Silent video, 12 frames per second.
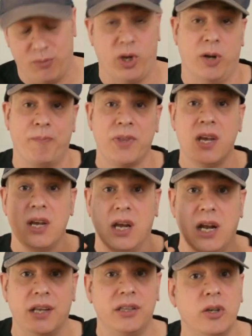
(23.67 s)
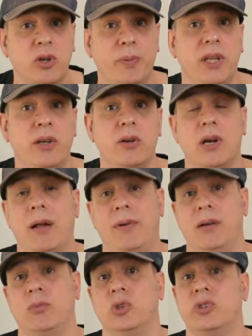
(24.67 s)
Bueno, en el anterior vídeo
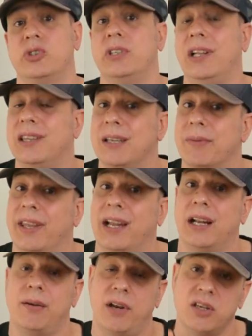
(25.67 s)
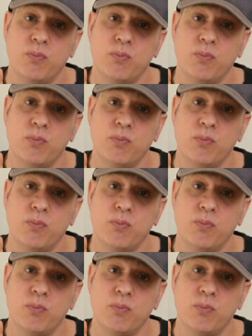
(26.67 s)
hablamos del tema de álgebra,